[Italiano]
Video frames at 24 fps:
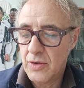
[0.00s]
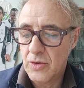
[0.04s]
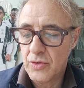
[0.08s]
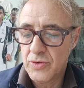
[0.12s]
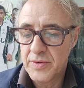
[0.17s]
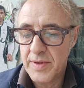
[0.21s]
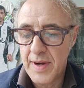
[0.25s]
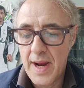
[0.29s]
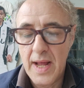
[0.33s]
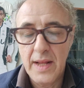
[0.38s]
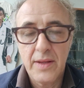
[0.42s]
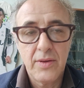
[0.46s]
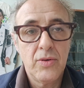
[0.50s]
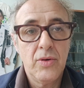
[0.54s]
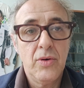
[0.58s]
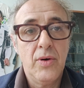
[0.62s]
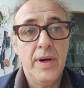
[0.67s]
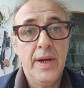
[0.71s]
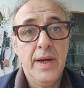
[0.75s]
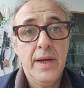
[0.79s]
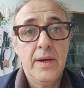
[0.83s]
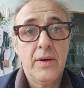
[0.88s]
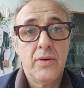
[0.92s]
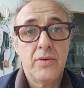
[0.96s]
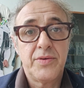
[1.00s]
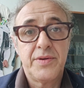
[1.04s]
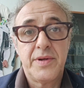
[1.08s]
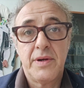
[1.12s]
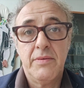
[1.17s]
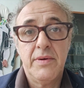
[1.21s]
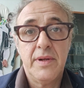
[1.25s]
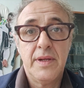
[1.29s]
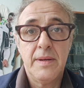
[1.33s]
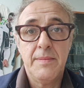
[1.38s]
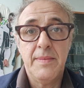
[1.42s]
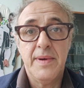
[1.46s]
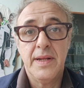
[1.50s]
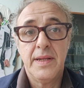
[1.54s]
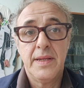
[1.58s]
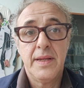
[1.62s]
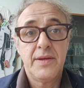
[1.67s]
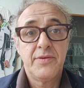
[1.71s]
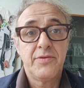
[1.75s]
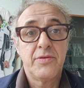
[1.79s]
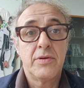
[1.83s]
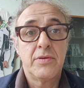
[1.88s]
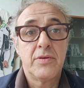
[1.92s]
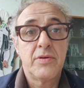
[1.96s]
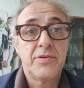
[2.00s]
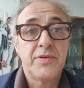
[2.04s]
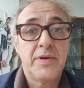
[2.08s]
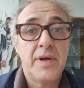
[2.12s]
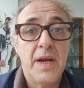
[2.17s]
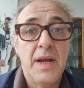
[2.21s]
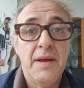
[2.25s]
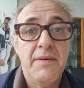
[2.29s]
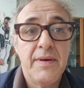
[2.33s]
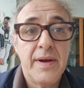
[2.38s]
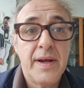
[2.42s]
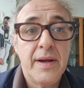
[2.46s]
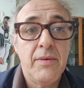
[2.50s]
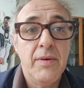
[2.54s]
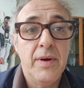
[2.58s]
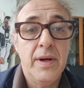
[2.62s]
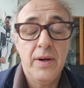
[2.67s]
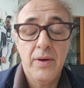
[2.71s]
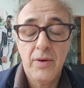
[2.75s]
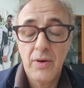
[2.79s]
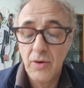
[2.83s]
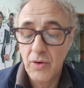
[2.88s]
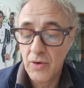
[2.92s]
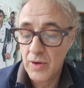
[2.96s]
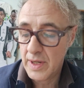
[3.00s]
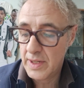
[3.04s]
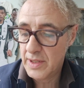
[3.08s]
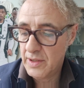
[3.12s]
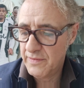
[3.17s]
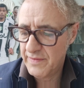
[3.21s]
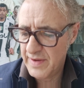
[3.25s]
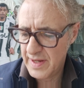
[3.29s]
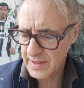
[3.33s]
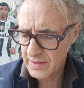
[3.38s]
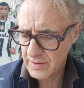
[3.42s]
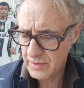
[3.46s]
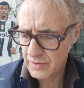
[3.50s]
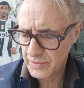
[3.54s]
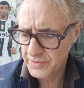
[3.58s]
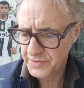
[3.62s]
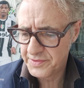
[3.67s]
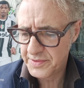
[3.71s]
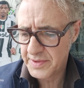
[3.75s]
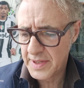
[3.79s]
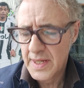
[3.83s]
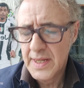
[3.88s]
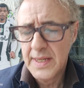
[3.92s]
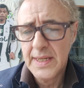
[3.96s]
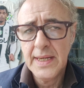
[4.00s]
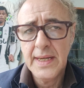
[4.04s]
contratto e conseguentemente sottoscrivere quello con la Juventus.